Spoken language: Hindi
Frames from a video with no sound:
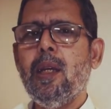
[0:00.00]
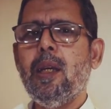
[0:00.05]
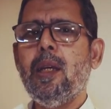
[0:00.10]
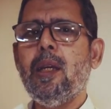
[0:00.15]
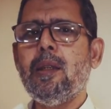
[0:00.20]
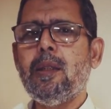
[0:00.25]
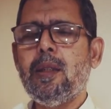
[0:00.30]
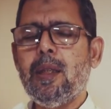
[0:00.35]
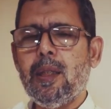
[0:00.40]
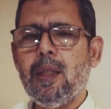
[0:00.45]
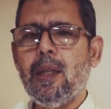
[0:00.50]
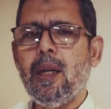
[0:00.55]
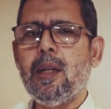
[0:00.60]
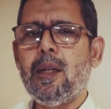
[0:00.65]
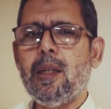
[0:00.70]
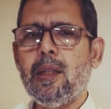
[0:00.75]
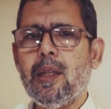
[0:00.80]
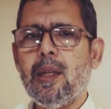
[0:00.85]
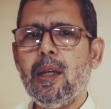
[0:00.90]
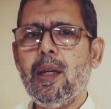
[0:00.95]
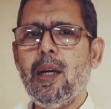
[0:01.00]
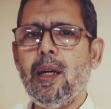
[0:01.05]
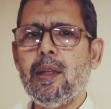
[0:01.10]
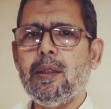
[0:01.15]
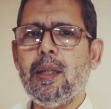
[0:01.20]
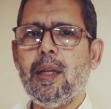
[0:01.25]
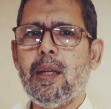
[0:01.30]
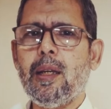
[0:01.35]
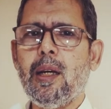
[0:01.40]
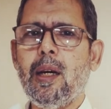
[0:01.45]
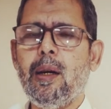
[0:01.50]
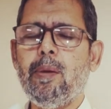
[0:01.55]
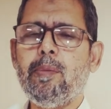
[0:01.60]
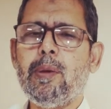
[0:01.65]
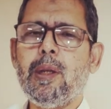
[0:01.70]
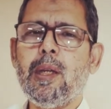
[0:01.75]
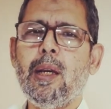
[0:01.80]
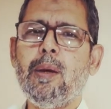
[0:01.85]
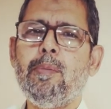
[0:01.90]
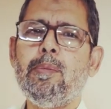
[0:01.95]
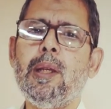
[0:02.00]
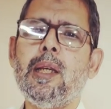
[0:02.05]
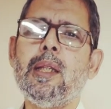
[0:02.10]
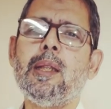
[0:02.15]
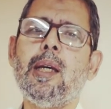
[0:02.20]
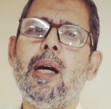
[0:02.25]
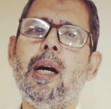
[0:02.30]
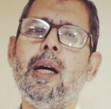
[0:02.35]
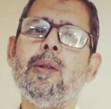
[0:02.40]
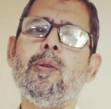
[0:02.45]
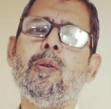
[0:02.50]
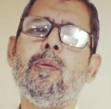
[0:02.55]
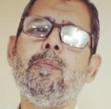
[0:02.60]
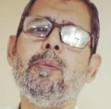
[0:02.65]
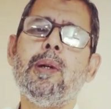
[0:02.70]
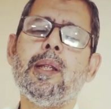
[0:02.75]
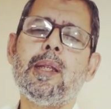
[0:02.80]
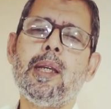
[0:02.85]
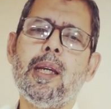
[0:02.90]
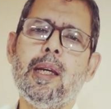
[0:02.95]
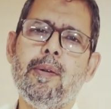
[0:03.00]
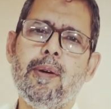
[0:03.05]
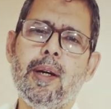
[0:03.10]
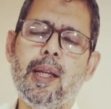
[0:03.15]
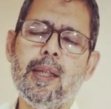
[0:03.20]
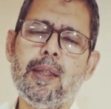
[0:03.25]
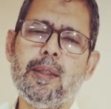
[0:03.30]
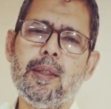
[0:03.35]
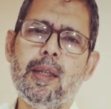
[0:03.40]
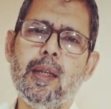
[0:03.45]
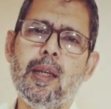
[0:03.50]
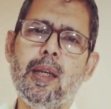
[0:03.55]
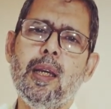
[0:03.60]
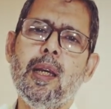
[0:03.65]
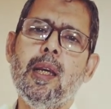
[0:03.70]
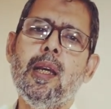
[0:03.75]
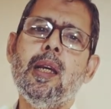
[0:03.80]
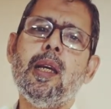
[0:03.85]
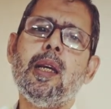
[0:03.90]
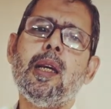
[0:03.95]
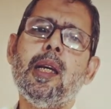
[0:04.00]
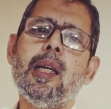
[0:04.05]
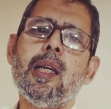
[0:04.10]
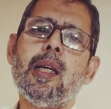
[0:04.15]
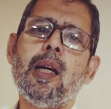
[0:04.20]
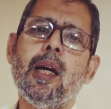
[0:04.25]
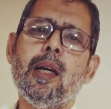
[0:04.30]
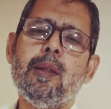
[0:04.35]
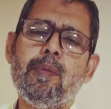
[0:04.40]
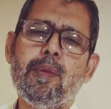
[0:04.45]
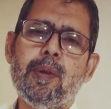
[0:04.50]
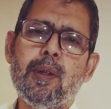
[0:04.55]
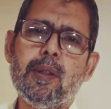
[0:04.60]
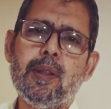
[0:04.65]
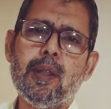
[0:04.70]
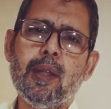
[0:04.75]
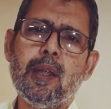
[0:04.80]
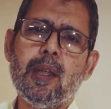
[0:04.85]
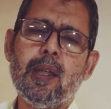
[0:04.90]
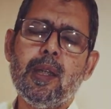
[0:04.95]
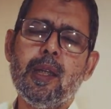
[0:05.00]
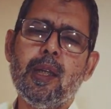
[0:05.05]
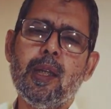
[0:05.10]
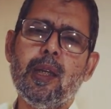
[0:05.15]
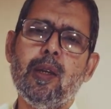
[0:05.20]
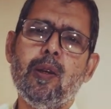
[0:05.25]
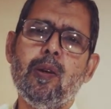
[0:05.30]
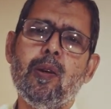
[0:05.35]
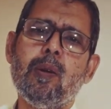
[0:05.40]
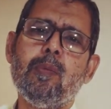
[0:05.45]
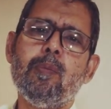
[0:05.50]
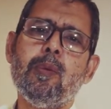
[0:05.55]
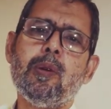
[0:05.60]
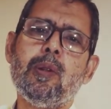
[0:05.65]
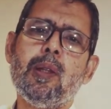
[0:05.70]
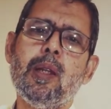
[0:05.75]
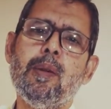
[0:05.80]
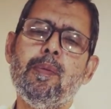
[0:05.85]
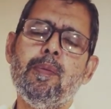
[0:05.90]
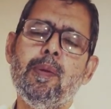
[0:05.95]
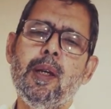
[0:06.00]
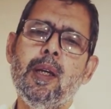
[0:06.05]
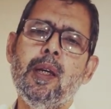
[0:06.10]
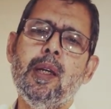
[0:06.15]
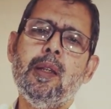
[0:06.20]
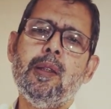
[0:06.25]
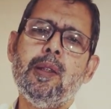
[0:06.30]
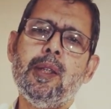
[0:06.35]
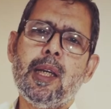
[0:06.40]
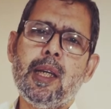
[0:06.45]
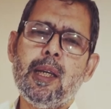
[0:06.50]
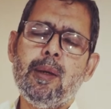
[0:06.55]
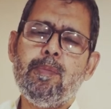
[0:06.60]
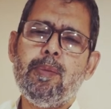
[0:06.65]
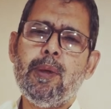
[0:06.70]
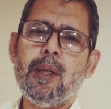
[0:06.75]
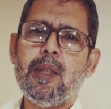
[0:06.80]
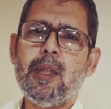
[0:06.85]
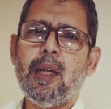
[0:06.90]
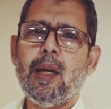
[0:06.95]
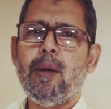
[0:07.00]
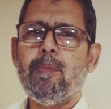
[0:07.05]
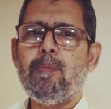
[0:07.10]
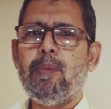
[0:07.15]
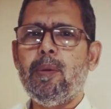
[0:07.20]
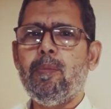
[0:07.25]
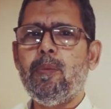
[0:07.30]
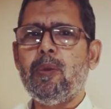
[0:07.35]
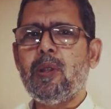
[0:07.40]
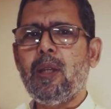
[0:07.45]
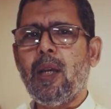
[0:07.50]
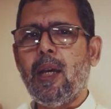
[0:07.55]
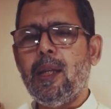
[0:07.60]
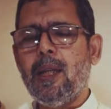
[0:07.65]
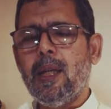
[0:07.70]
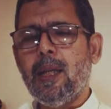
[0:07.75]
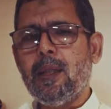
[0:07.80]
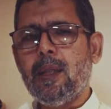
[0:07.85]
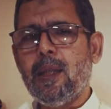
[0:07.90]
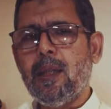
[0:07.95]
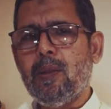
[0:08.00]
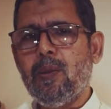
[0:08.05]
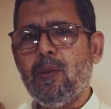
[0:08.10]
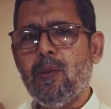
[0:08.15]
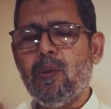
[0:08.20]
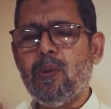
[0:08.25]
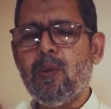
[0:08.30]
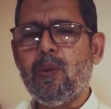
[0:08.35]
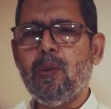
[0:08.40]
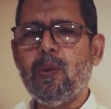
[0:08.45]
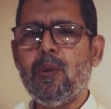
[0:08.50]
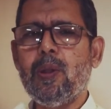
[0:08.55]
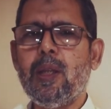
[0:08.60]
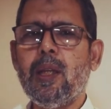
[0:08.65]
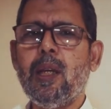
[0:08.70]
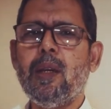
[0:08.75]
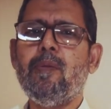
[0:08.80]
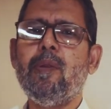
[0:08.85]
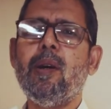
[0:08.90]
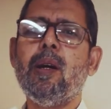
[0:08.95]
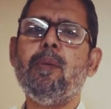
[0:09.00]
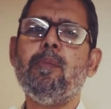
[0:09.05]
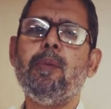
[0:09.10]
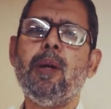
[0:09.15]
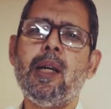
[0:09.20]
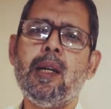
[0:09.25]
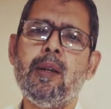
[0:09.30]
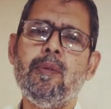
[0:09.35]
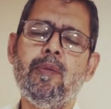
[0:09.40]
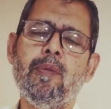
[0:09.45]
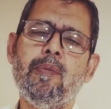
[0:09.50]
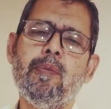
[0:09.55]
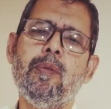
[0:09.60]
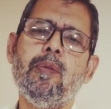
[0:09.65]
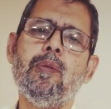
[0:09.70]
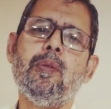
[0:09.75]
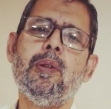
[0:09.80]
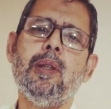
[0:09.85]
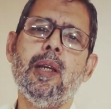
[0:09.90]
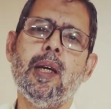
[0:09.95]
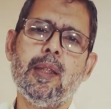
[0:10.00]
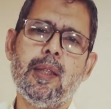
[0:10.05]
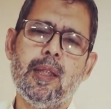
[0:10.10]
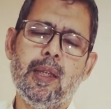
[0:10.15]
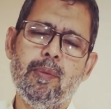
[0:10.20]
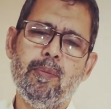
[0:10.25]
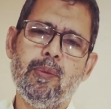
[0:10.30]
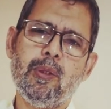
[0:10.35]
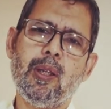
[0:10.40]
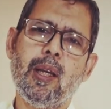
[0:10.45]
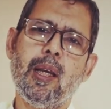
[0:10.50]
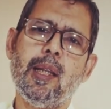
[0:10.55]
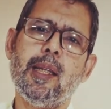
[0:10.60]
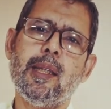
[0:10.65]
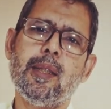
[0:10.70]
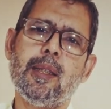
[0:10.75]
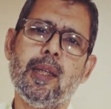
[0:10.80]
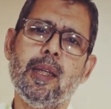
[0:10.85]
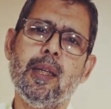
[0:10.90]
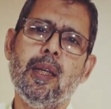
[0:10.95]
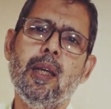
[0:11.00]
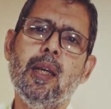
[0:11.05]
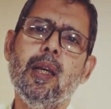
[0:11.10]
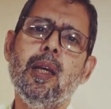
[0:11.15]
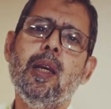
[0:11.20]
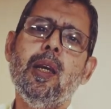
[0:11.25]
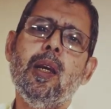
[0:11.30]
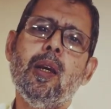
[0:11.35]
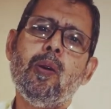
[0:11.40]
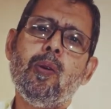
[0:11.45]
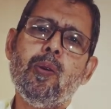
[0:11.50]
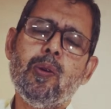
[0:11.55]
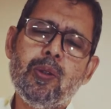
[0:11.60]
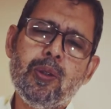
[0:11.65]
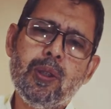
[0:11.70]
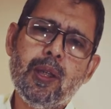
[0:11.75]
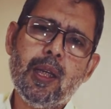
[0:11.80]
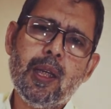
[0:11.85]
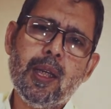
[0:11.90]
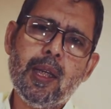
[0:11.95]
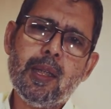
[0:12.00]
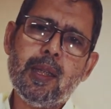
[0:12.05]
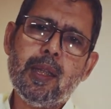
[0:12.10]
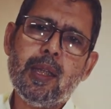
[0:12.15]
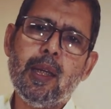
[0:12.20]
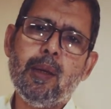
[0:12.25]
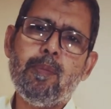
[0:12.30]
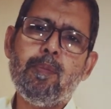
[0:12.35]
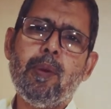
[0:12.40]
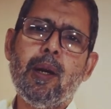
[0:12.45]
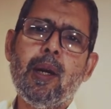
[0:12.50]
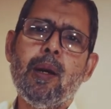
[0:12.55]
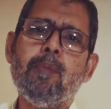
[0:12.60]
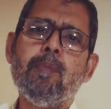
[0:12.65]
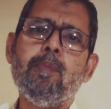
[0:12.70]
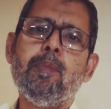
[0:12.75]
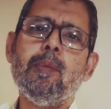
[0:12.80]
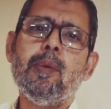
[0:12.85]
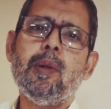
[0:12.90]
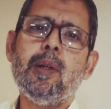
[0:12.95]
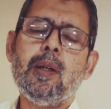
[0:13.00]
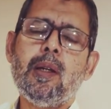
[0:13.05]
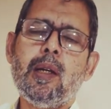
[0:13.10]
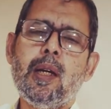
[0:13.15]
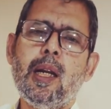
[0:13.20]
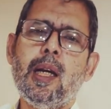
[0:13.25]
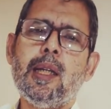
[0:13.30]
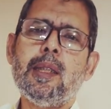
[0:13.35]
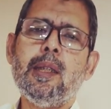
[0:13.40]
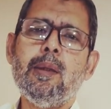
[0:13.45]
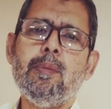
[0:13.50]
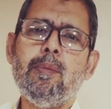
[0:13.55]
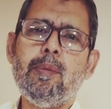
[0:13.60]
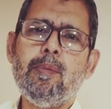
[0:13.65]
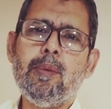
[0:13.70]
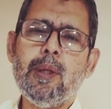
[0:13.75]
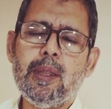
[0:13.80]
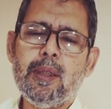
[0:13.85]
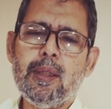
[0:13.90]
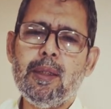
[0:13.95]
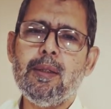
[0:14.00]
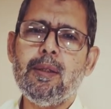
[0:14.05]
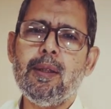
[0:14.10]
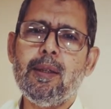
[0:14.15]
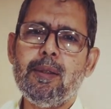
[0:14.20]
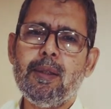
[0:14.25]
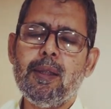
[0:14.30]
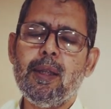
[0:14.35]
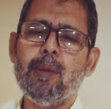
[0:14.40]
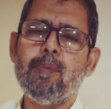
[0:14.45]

इस इदारे ने खासा काम किया हमने इतिहाद उम्मत के हवाले से कई कॉन्फ्रेंसें की हैं और मुख्तलिफ जगह पर जहाँ पर मसालहत की ज़रूरत होती है वहाँ हमारे वफूद जाते हैं मसालहत की कोशिशें करते हैं हम कराची में भी इसी सिलसिले